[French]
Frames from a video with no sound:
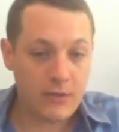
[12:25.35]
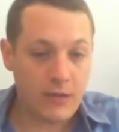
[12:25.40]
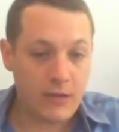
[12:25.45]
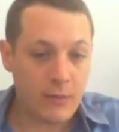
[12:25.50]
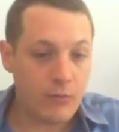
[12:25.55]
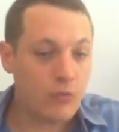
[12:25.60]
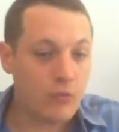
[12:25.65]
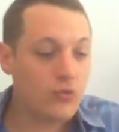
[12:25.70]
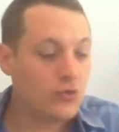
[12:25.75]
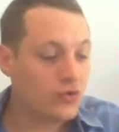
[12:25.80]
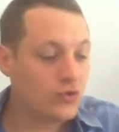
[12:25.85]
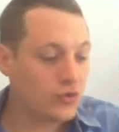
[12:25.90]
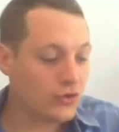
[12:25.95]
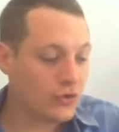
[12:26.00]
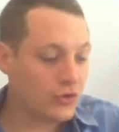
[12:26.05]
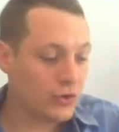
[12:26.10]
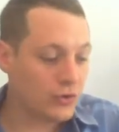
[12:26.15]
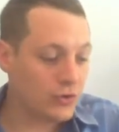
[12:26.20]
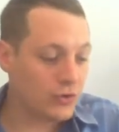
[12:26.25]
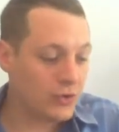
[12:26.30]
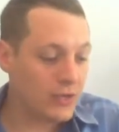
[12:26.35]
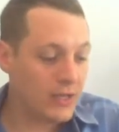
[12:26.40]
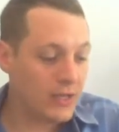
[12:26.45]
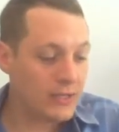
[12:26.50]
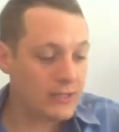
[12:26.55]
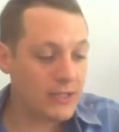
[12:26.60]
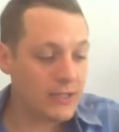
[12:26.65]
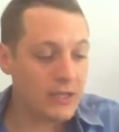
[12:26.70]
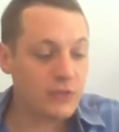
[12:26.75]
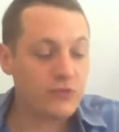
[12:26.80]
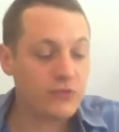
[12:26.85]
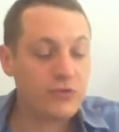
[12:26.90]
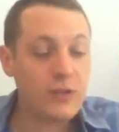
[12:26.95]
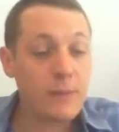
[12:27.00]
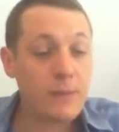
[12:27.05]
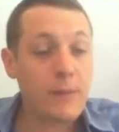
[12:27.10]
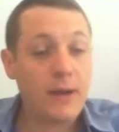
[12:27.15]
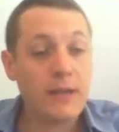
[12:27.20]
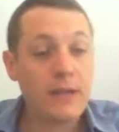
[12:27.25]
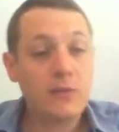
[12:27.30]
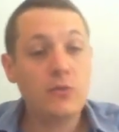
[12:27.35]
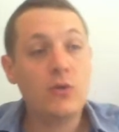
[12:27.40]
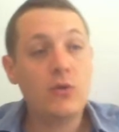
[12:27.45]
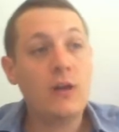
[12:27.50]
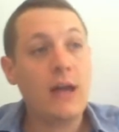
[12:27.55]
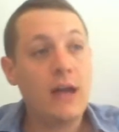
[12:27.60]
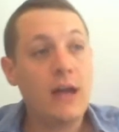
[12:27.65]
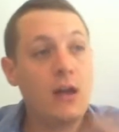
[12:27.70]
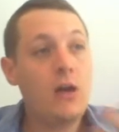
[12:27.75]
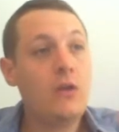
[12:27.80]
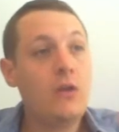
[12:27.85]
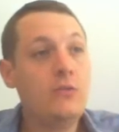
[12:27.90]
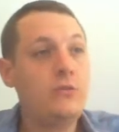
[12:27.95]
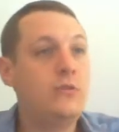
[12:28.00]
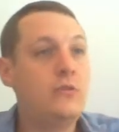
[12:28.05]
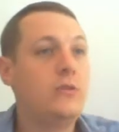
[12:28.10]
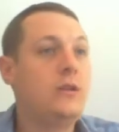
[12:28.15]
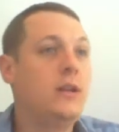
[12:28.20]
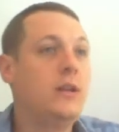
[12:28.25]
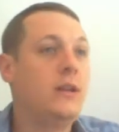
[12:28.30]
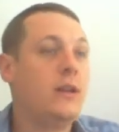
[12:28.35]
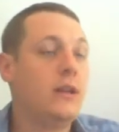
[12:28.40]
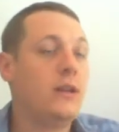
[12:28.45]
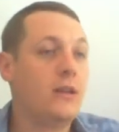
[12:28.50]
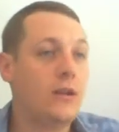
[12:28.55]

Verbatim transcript: Il y a beaucoup de choses dans ce texte et je vous ai parlé de l'agone de l'Iliade.